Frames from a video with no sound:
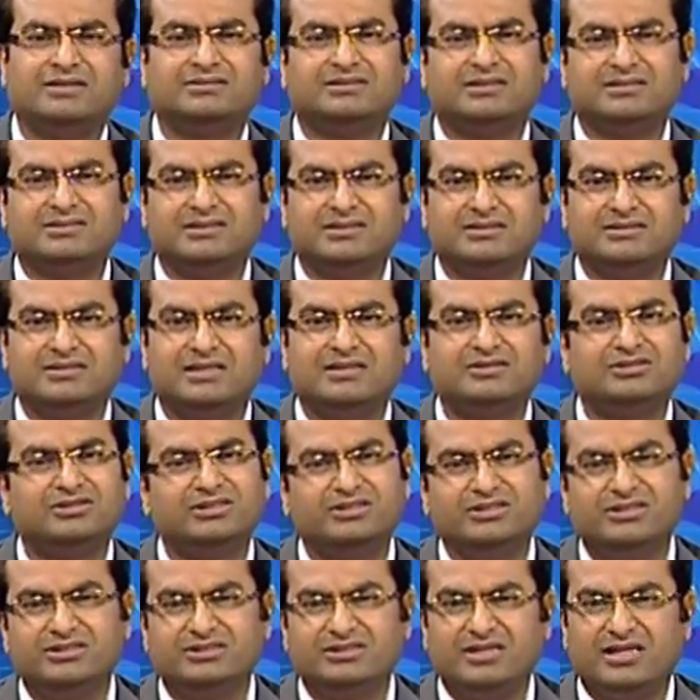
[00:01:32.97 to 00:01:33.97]
माजरत के साथ
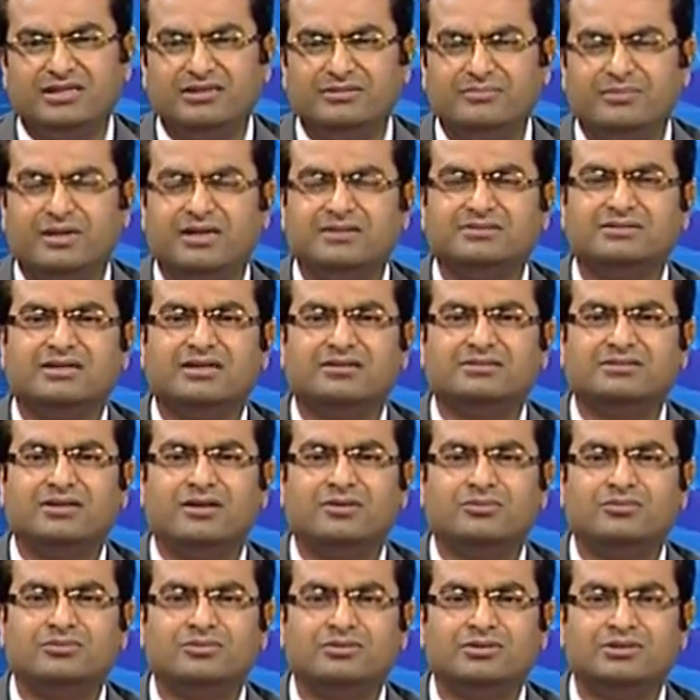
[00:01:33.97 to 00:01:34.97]
सीधी सादी बात
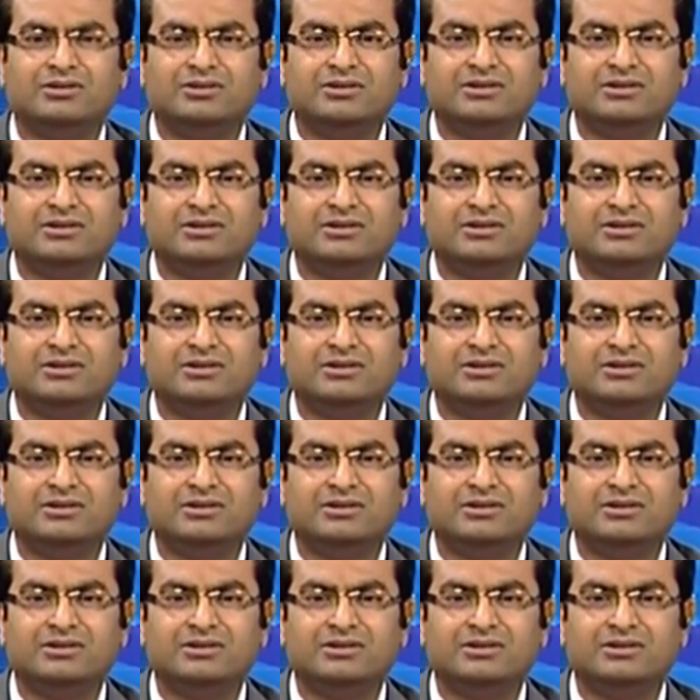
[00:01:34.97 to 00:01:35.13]
करता हूँ